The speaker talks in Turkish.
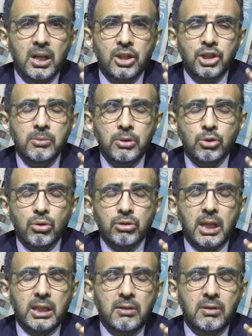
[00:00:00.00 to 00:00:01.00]
Şimdi
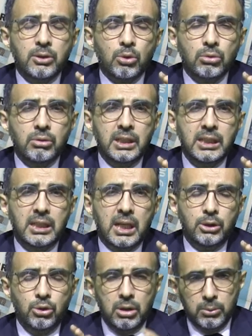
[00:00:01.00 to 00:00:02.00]
sosyal devlet olduğunu iddia
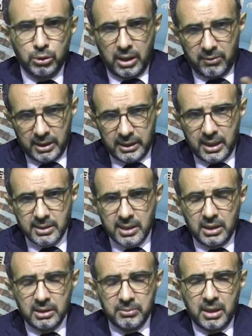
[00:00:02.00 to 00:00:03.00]
ediyor ya bu devletler
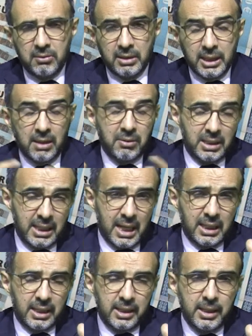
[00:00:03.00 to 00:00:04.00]
saydığım devletler ve
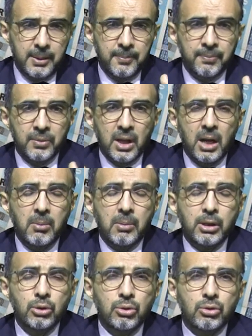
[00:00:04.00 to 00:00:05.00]
diğerleri ama
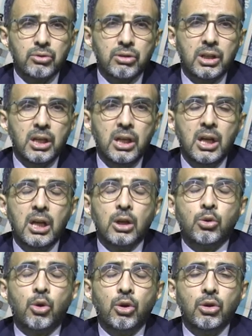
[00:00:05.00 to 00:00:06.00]
bakıyoruz ki
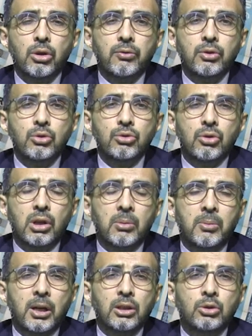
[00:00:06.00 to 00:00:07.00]
koronavirüs
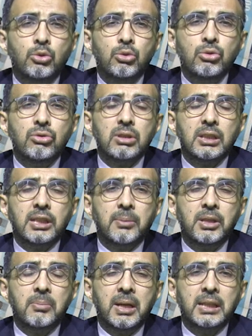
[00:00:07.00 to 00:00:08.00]
dönemi bakın 100 yılda
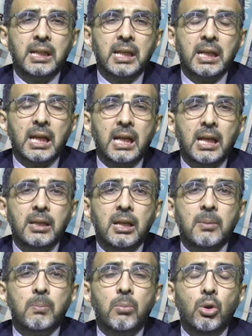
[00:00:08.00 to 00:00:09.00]
bir meydana gelen
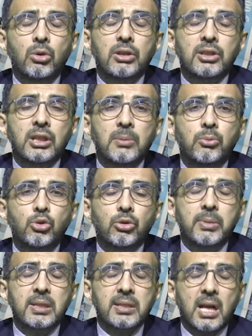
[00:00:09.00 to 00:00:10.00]
böylesine
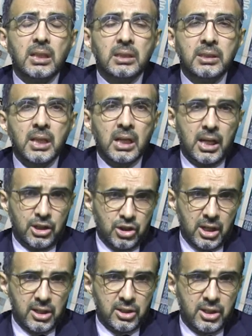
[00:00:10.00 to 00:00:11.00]
büyük bir salgınla karşı
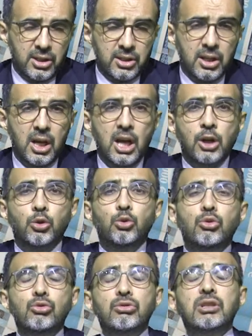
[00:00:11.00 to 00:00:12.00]
karşıyayız.
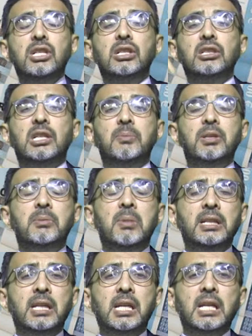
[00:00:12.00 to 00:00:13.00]
100 yılda bir
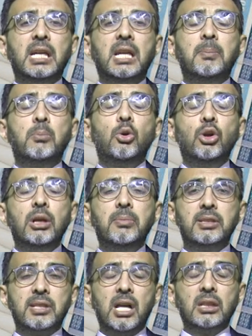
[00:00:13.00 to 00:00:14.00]
meydana gelen böyle bir
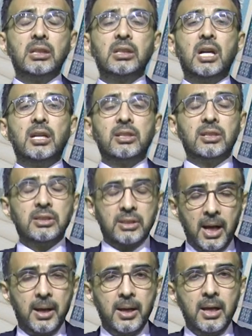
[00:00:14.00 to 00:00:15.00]
salgın
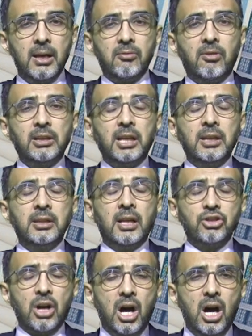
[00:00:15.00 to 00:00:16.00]
karşısında
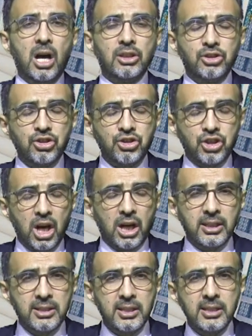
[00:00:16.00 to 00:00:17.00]
vatandaş aciz,
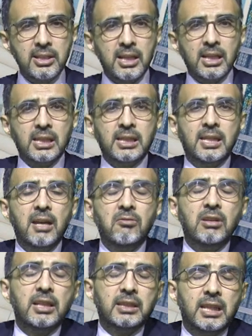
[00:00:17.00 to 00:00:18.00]
çaresiz,
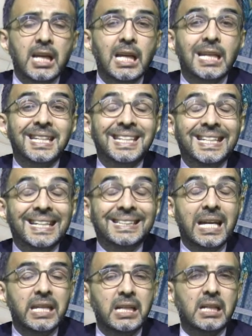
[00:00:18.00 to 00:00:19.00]
devlet de
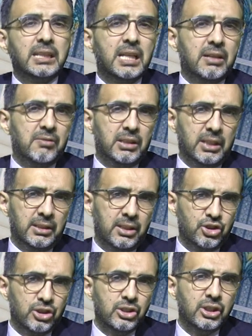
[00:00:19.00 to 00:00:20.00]
yeteri kadar
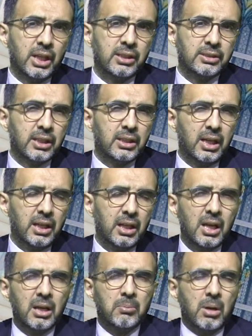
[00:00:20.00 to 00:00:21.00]
vatandaşının yanında değil.
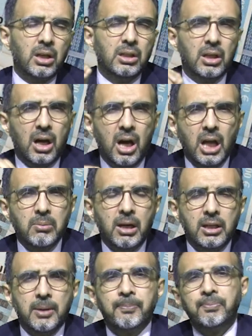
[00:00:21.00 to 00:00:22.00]
Bakın
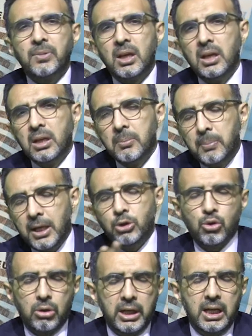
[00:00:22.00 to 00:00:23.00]
Almanya pek
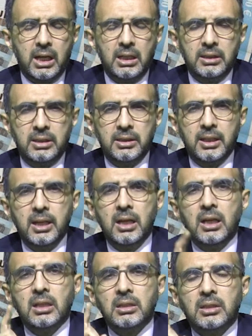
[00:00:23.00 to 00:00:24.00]
çok eyaletinde
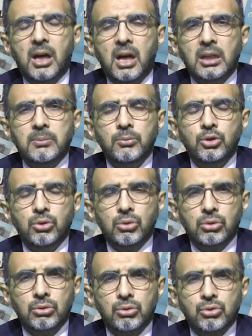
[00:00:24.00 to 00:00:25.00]
dağıtmış
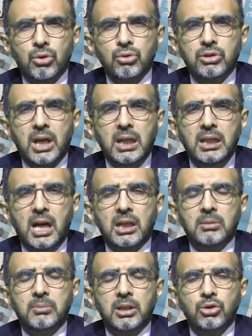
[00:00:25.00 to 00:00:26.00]
olduğu sosyal
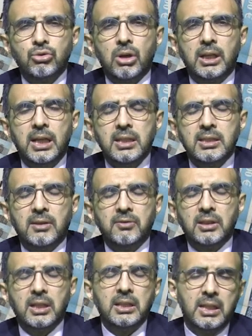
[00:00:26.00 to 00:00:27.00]
yardımları şu an
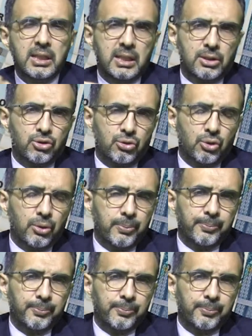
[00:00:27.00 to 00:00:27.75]
esnaflardan geriye istiyor.